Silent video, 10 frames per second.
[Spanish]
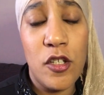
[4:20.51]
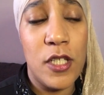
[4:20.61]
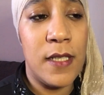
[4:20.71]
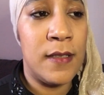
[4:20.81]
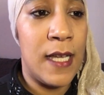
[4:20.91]

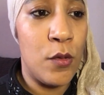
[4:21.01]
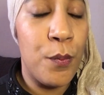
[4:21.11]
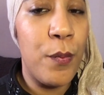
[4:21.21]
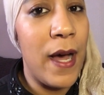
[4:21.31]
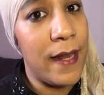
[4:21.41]
nos dan un
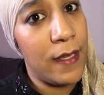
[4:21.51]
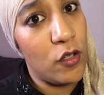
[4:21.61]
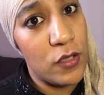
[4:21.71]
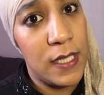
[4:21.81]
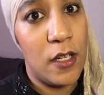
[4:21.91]
par de
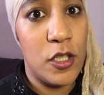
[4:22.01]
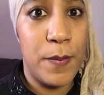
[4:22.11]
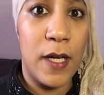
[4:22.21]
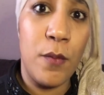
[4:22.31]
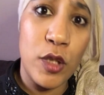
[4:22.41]
consejos
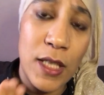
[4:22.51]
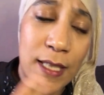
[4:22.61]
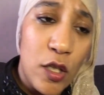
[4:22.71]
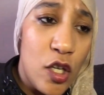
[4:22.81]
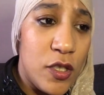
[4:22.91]
para cómo
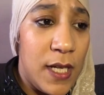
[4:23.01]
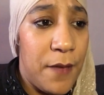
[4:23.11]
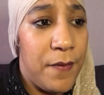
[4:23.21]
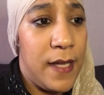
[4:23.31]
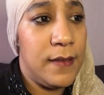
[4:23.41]
tratar con los
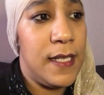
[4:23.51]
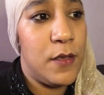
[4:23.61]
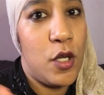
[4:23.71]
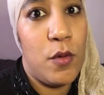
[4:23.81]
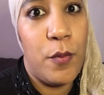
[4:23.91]

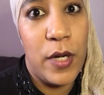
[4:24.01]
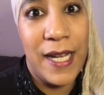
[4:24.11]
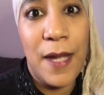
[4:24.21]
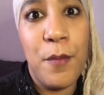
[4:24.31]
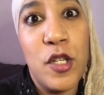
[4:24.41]
elefantes, como por
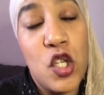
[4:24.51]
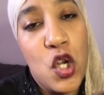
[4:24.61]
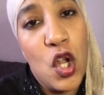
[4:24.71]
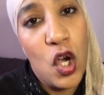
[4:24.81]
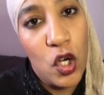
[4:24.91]
ejemplo es no